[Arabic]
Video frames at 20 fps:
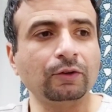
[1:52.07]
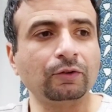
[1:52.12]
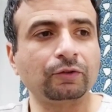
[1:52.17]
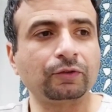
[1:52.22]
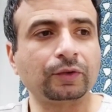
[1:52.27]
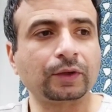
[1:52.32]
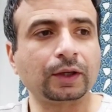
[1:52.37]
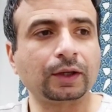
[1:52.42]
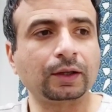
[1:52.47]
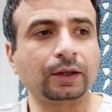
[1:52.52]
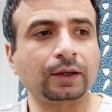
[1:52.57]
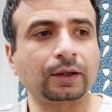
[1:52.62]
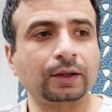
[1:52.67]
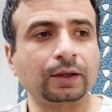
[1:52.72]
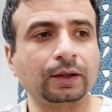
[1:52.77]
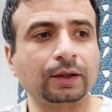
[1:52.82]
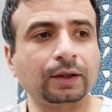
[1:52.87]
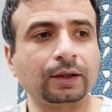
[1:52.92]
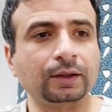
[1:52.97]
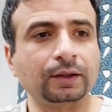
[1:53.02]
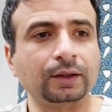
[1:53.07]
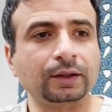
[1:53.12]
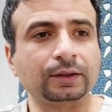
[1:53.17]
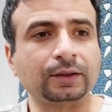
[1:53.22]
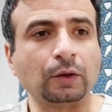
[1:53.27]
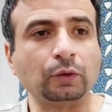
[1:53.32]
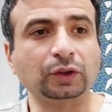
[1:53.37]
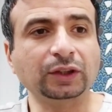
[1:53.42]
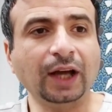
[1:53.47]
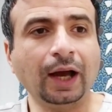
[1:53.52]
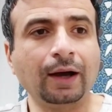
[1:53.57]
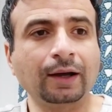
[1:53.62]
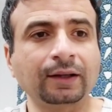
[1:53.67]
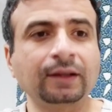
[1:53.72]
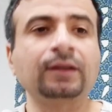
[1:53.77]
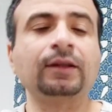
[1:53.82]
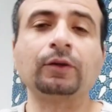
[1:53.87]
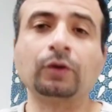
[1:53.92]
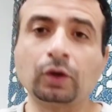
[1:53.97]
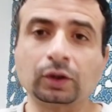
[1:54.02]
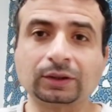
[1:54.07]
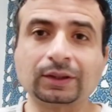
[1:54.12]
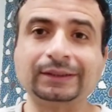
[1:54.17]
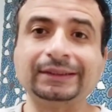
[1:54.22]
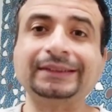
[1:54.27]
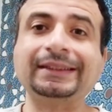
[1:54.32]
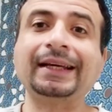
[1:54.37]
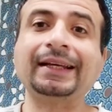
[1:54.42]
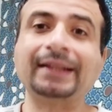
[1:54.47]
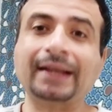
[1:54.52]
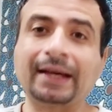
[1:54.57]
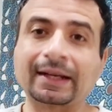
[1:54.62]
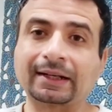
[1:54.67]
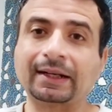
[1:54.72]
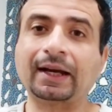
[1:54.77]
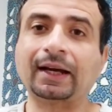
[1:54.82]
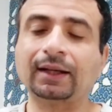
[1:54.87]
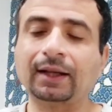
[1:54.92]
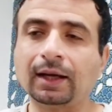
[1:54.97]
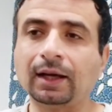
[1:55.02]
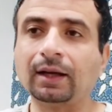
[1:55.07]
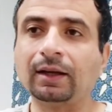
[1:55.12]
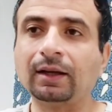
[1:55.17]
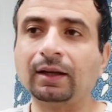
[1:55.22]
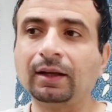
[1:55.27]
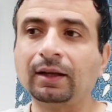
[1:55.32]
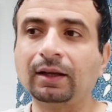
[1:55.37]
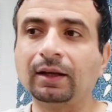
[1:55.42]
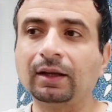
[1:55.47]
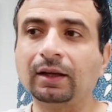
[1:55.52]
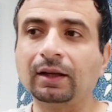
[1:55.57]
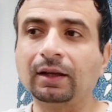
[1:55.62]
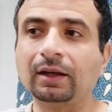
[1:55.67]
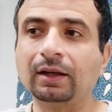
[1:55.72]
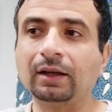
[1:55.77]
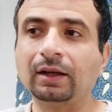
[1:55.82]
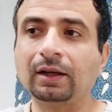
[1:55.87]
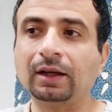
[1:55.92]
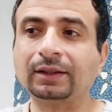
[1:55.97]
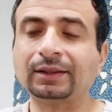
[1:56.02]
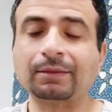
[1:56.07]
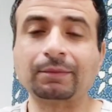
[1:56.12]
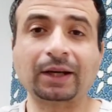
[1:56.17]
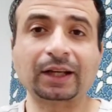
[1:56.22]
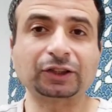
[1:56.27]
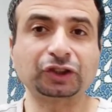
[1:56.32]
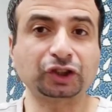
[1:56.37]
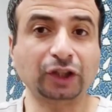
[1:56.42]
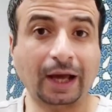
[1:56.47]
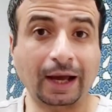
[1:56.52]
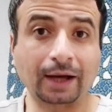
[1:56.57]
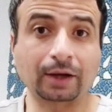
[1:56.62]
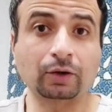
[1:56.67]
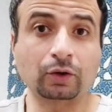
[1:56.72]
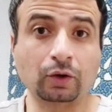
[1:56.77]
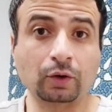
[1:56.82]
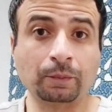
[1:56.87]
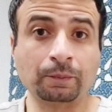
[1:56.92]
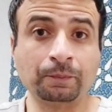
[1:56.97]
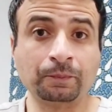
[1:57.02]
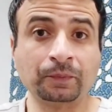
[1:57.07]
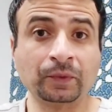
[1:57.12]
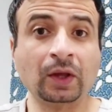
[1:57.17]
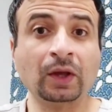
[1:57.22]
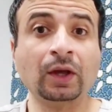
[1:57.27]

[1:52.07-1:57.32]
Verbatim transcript: فتوضيحا للنقطه دي تاني ارجع لها آه، انت مالكش تحكم